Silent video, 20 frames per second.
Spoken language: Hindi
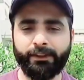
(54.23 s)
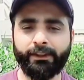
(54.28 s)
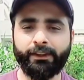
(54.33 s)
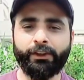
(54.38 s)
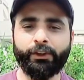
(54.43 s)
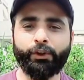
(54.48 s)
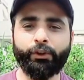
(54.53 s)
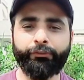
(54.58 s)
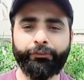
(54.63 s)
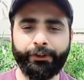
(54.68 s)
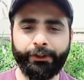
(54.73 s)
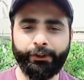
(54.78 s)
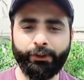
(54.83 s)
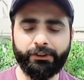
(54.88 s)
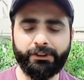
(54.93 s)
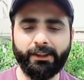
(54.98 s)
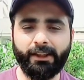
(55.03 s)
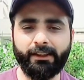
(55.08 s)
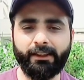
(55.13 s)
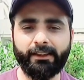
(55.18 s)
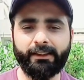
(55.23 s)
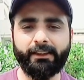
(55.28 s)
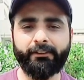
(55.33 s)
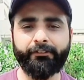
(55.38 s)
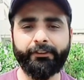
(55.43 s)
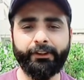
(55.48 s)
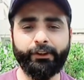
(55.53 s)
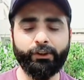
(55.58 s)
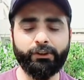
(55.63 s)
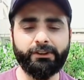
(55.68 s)
ना हो तो वीडियो स्टार्ट करते हैं
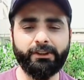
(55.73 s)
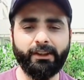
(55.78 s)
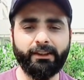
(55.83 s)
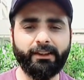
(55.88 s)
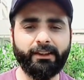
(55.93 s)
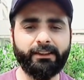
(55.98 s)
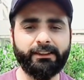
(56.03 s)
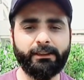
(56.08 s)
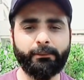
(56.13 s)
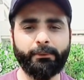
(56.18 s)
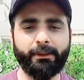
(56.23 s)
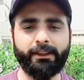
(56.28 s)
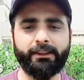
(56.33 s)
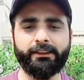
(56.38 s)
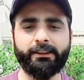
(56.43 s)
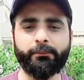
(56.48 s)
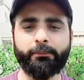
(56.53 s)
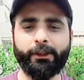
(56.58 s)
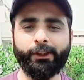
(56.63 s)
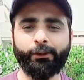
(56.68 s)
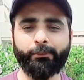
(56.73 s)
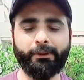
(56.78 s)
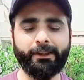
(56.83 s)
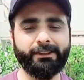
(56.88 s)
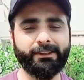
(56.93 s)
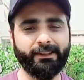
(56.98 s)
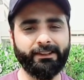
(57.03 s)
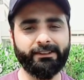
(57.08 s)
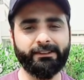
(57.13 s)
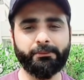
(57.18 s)
वीडियो स्टार्ट करने से पहले जिन भाई ने मेरा
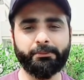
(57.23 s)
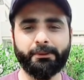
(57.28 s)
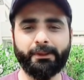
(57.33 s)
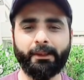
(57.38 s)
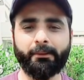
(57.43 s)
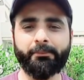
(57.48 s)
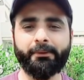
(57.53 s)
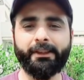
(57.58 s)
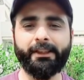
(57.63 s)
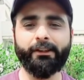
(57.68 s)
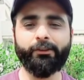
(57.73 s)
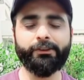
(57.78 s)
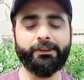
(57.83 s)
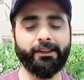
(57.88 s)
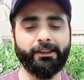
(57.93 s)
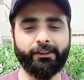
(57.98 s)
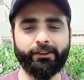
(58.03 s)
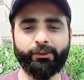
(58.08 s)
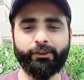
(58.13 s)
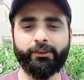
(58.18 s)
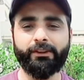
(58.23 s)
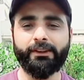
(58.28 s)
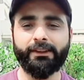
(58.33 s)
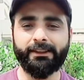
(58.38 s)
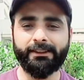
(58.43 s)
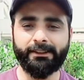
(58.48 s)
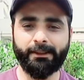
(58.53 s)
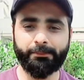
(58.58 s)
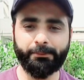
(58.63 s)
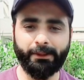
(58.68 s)
चैनल सब्सक्राइब नहीं किया वो चैनल को
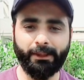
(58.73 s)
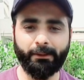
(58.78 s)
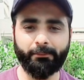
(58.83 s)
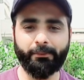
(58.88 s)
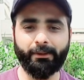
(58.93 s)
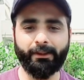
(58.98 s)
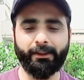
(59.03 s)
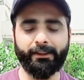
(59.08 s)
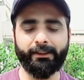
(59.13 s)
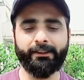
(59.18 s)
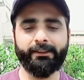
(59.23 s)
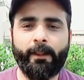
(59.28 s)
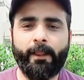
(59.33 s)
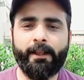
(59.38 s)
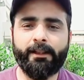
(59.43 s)
सब्सक्राइब कर लें